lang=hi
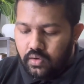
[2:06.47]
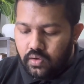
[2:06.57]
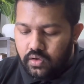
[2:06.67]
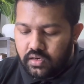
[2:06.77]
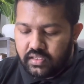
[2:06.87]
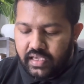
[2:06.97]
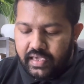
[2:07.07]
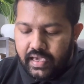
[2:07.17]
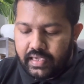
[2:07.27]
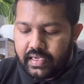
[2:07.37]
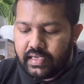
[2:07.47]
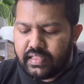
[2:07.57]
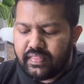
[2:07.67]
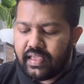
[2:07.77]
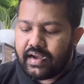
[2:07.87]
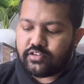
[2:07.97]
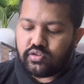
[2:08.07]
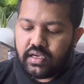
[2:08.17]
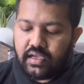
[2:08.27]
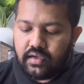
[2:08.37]
और यही है कि इन द एंड
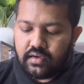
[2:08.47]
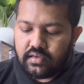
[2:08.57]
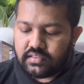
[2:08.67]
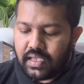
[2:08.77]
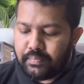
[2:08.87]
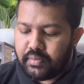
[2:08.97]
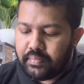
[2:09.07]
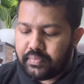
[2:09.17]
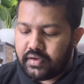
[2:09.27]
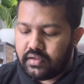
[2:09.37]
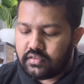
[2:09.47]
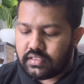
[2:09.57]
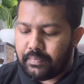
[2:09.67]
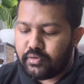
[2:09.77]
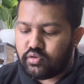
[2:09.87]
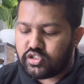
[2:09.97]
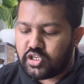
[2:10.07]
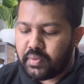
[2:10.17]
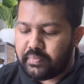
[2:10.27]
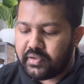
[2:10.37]
जो है सैंपल पेपर सैंपल
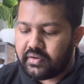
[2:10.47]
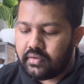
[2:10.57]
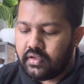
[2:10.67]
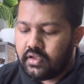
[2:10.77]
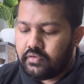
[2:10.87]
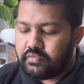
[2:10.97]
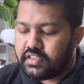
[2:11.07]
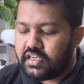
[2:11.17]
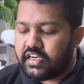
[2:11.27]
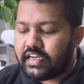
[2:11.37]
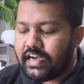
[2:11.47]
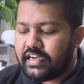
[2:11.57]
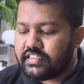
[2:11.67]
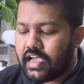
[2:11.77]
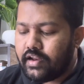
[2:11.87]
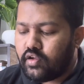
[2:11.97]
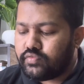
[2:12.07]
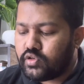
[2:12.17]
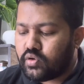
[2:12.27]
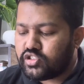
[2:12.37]
क्वेश्चन पेपर
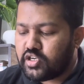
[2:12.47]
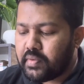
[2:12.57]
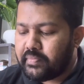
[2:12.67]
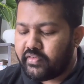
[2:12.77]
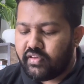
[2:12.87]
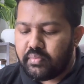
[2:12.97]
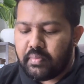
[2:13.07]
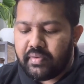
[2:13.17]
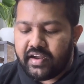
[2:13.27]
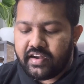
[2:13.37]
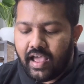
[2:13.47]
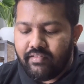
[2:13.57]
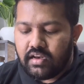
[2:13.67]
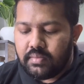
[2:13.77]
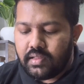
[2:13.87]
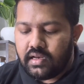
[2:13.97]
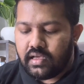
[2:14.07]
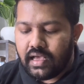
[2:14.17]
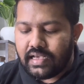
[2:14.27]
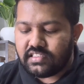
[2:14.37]
क्वेश्चन पेपर विल बी मेड अवेलेबल
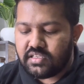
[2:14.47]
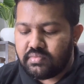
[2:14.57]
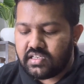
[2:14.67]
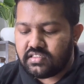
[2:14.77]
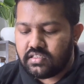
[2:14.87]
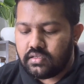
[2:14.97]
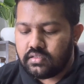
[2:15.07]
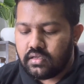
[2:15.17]
एज सी बी एस सी